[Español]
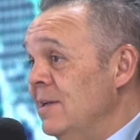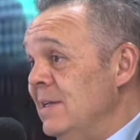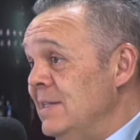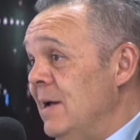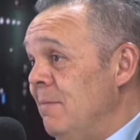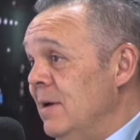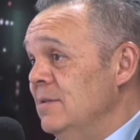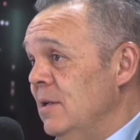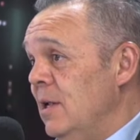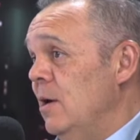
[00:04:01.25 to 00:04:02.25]
es la
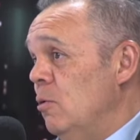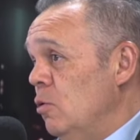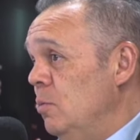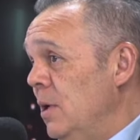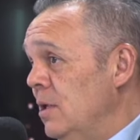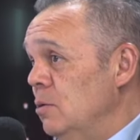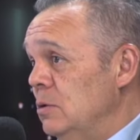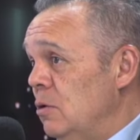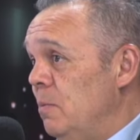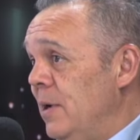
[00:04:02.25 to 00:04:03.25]
base de la economía de
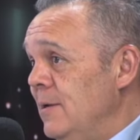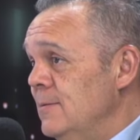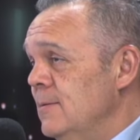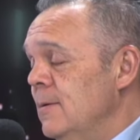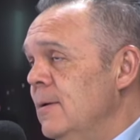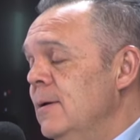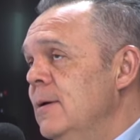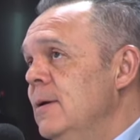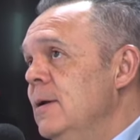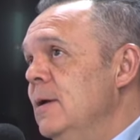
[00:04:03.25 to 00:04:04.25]
nuestro país.
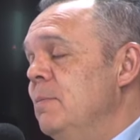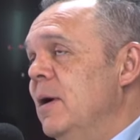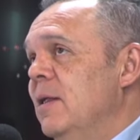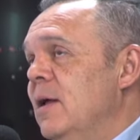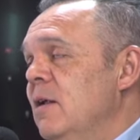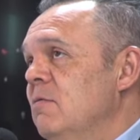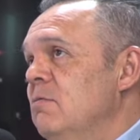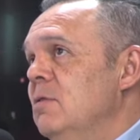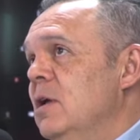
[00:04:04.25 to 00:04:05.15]
Y para darles un